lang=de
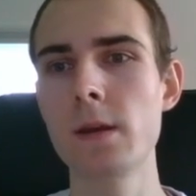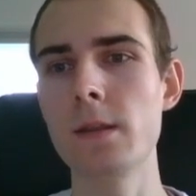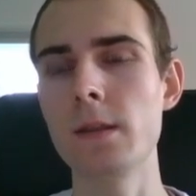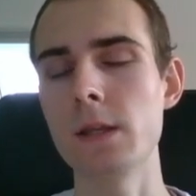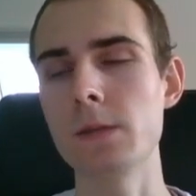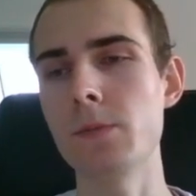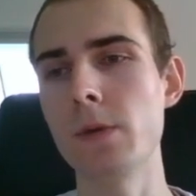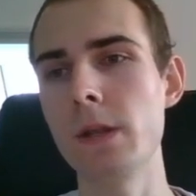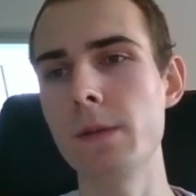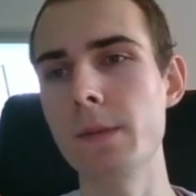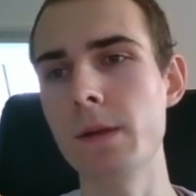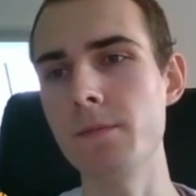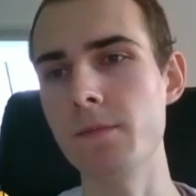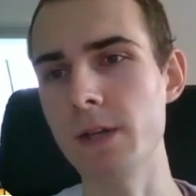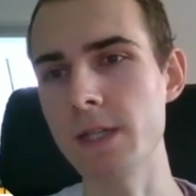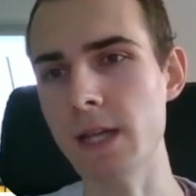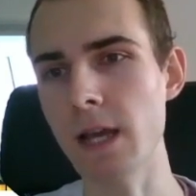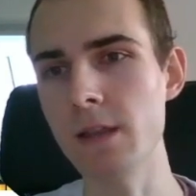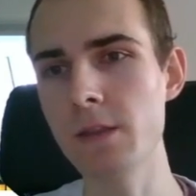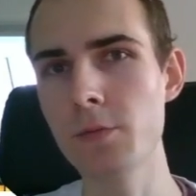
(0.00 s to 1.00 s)
dass man jemandem
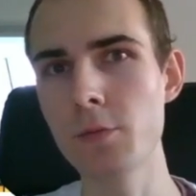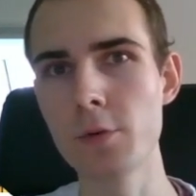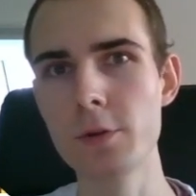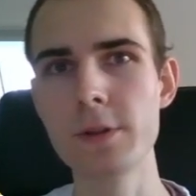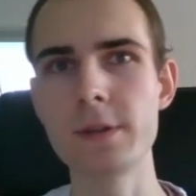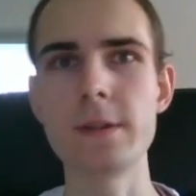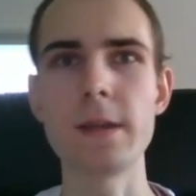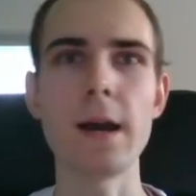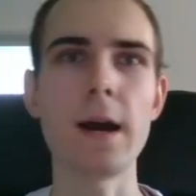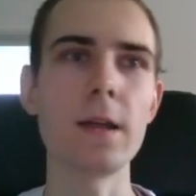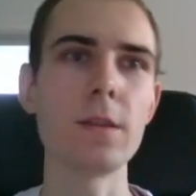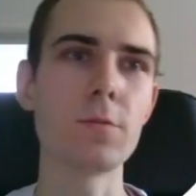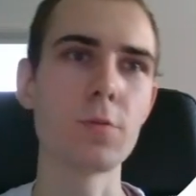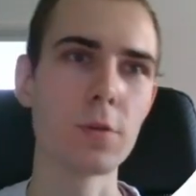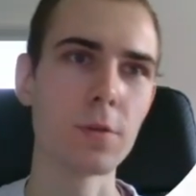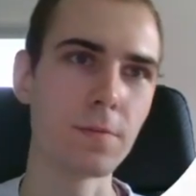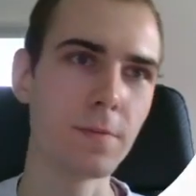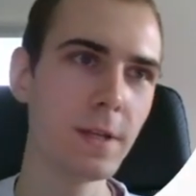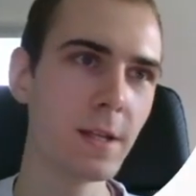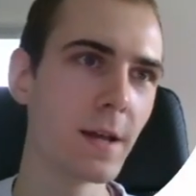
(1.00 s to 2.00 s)
was antwortet, der
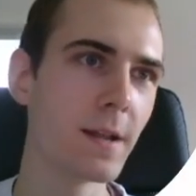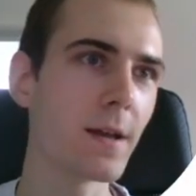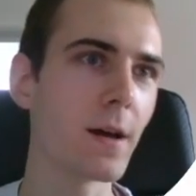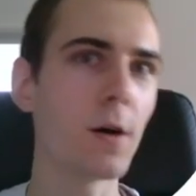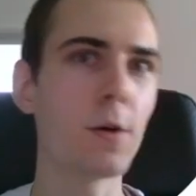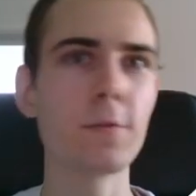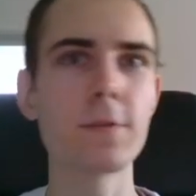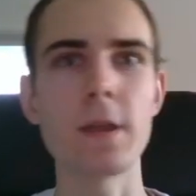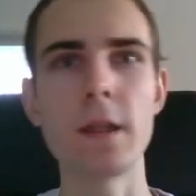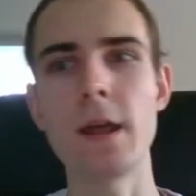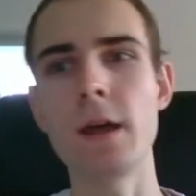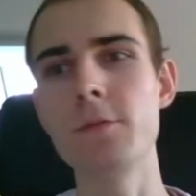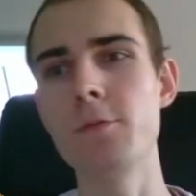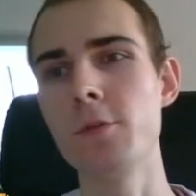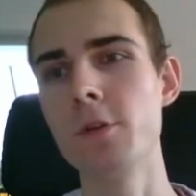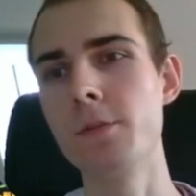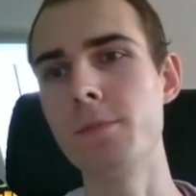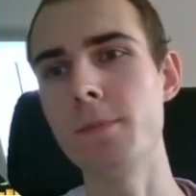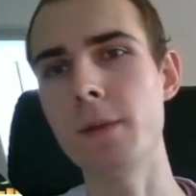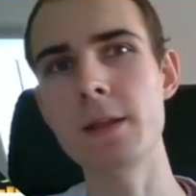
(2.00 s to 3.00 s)
antwortet wieder darauf, dann
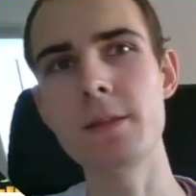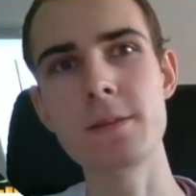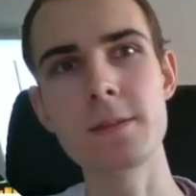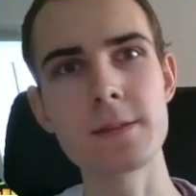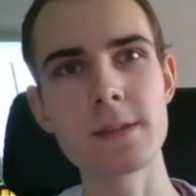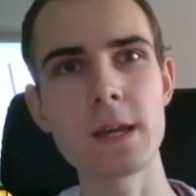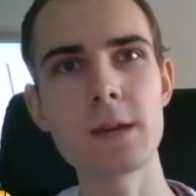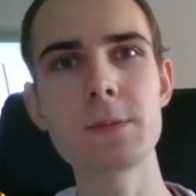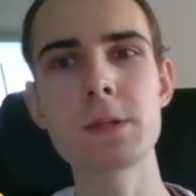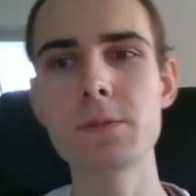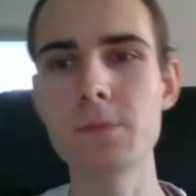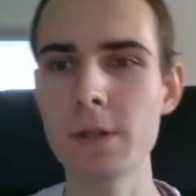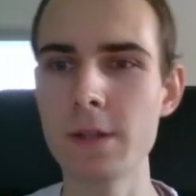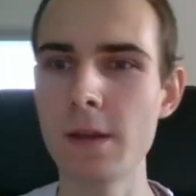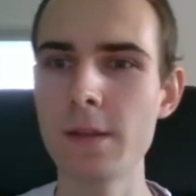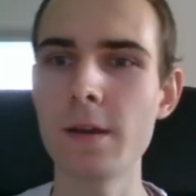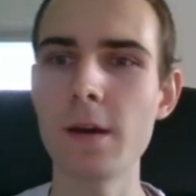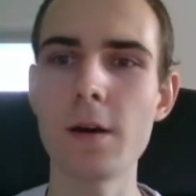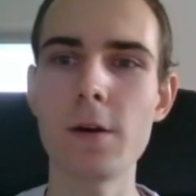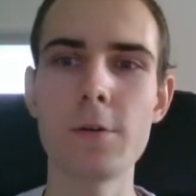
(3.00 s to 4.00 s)
antwortet man selbst
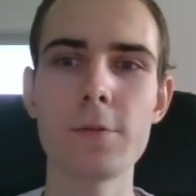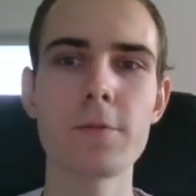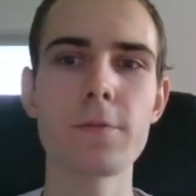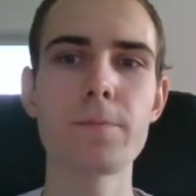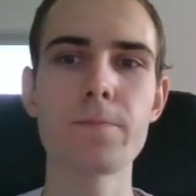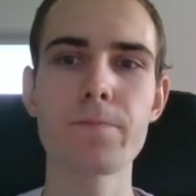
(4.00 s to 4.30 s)
wieder darauf.